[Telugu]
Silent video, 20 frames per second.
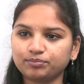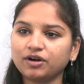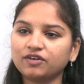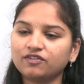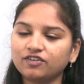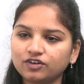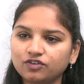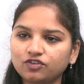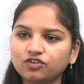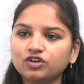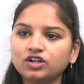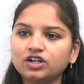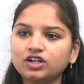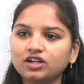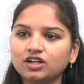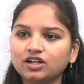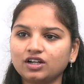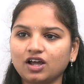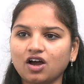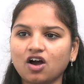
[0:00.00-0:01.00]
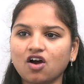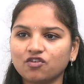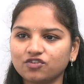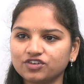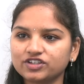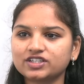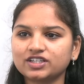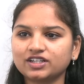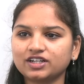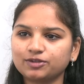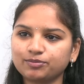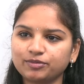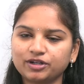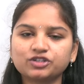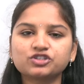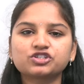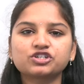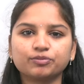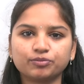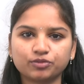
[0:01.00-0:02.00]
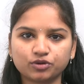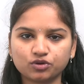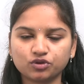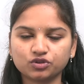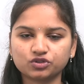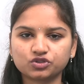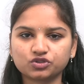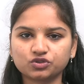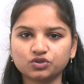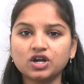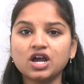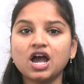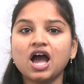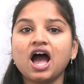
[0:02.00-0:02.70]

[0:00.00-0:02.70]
పవర్ఫుల్ ఆఫీసర్ అని మనం చెప్పుకోవచ్చు